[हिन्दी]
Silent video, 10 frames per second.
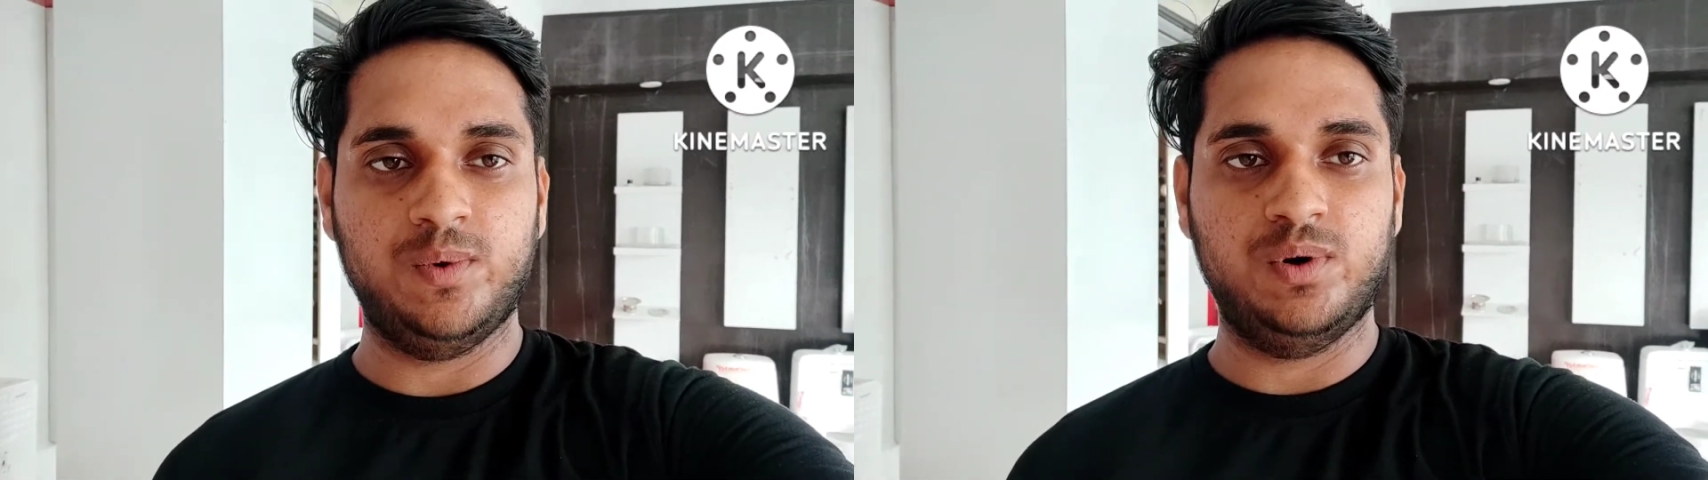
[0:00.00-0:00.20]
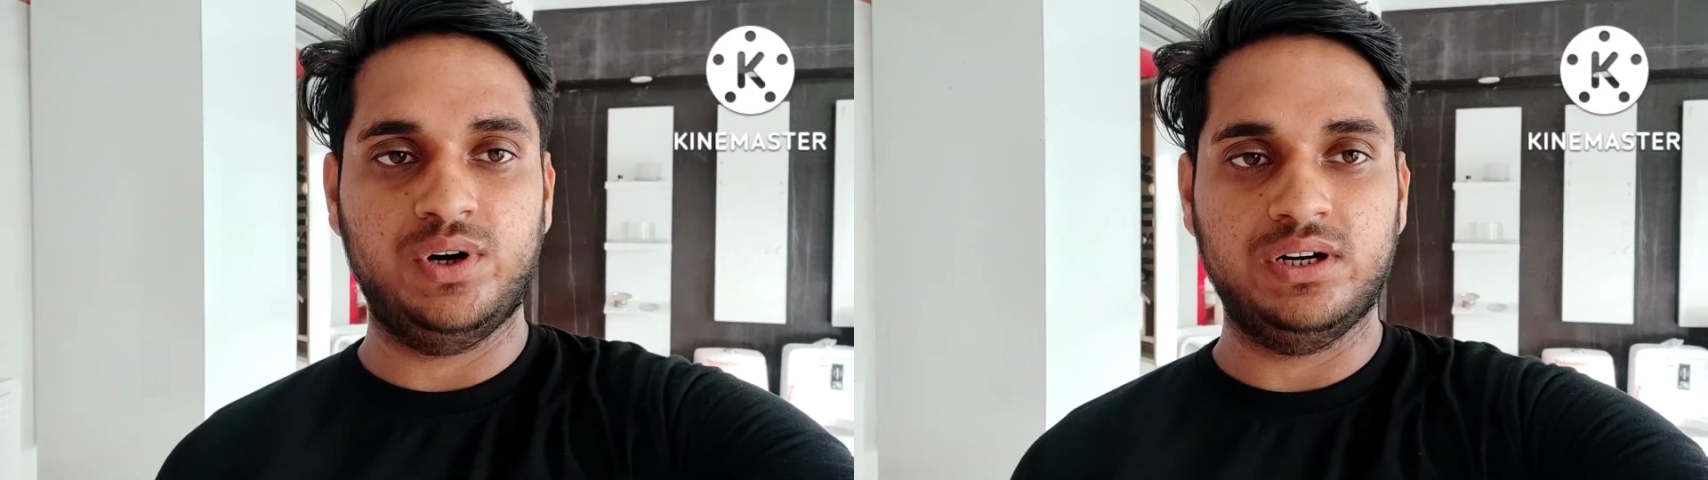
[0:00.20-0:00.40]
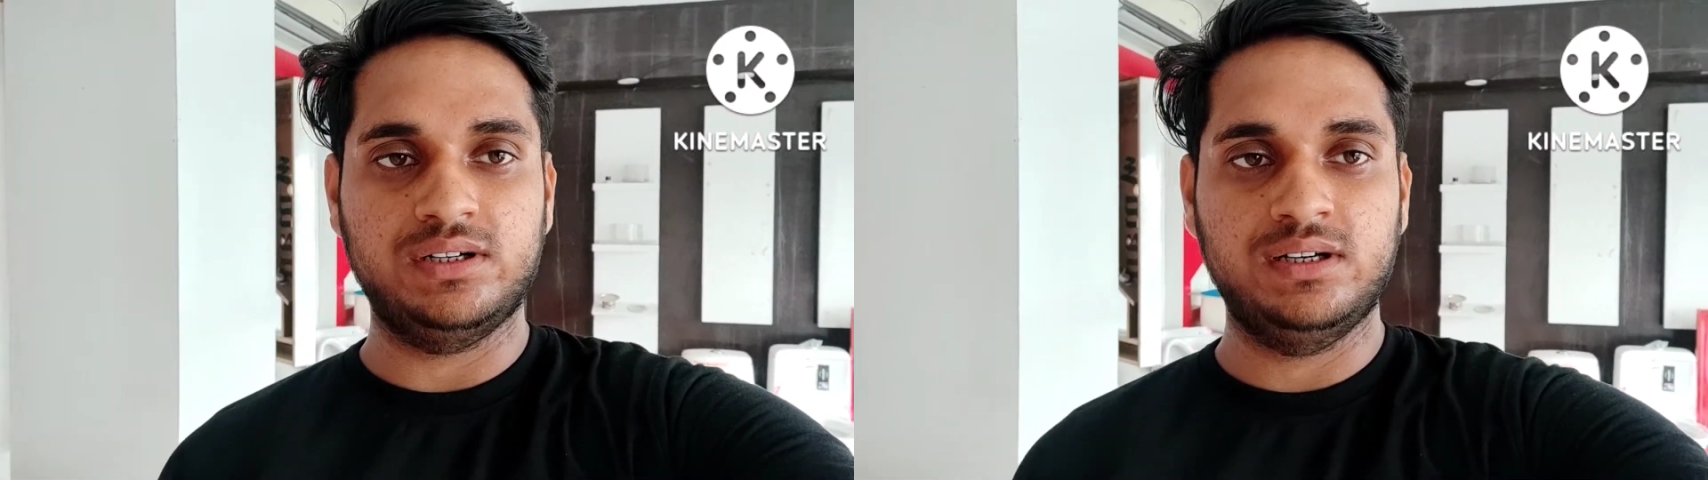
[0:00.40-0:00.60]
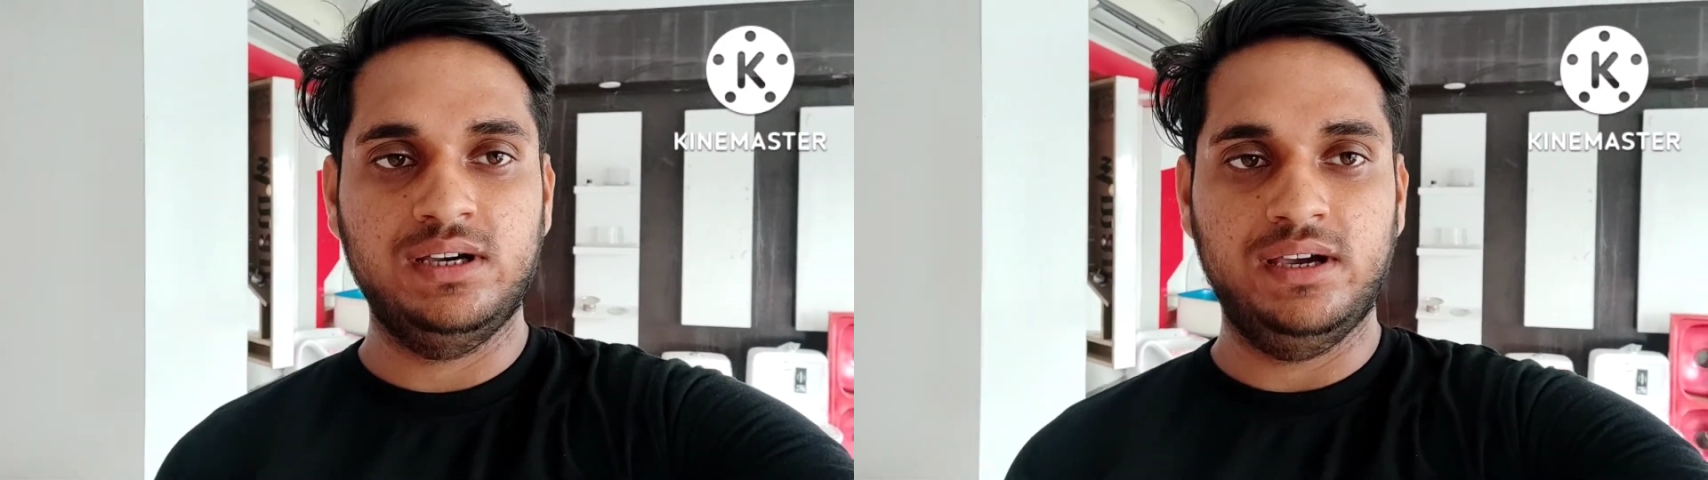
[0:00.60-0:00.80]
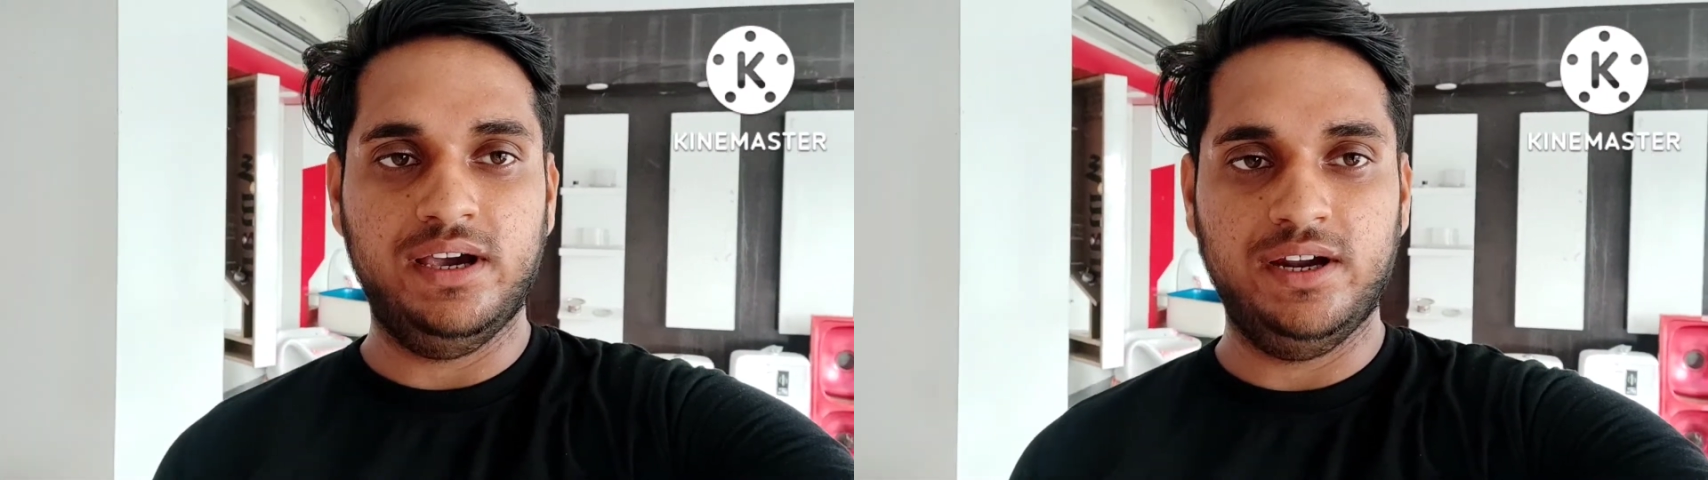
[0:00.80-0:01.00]

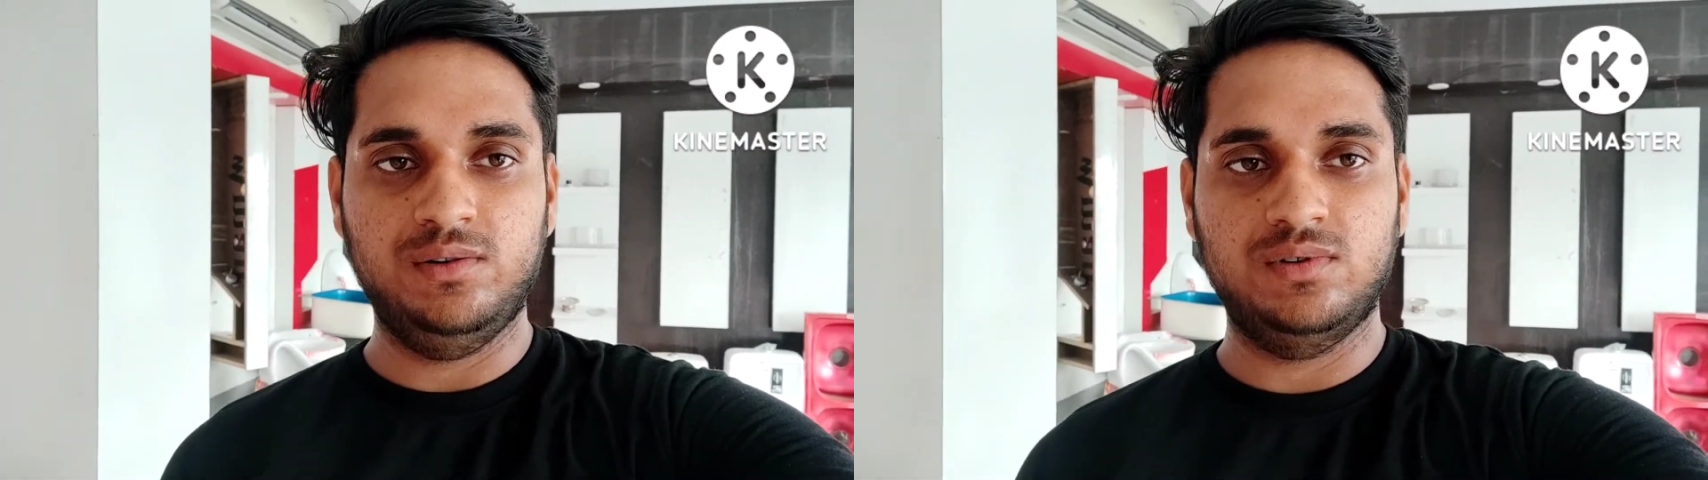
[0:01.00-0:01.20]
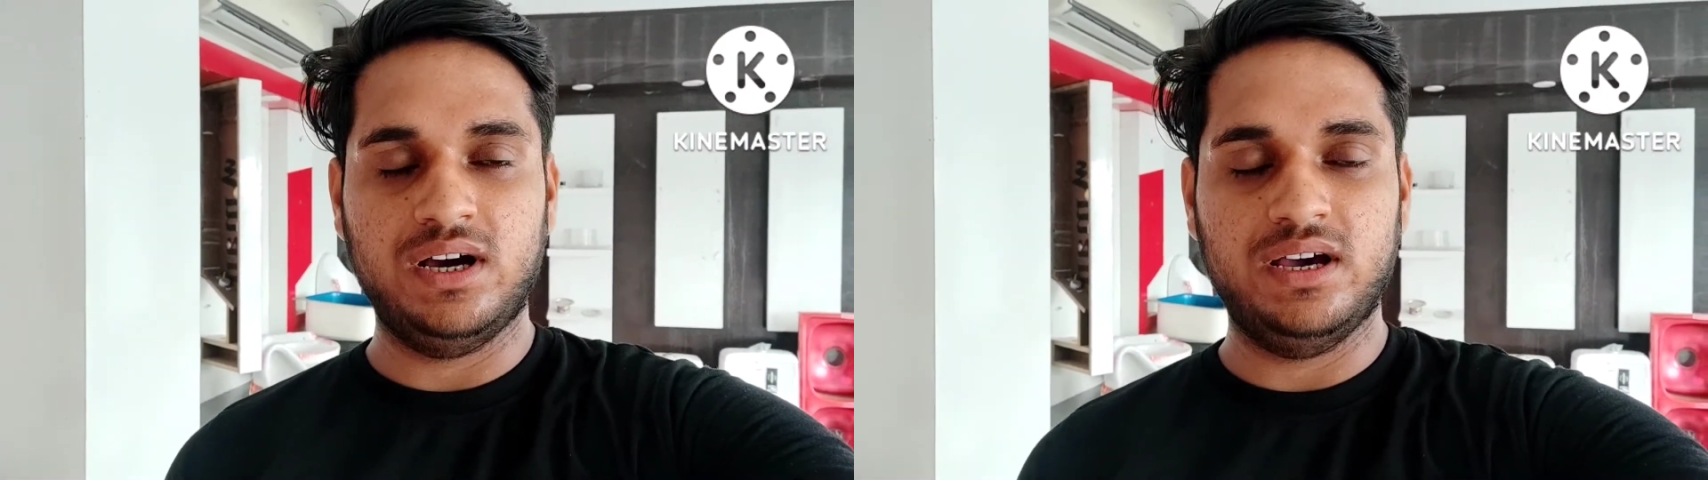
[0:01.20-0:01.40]
प्रोडक्ट ऐड हुआ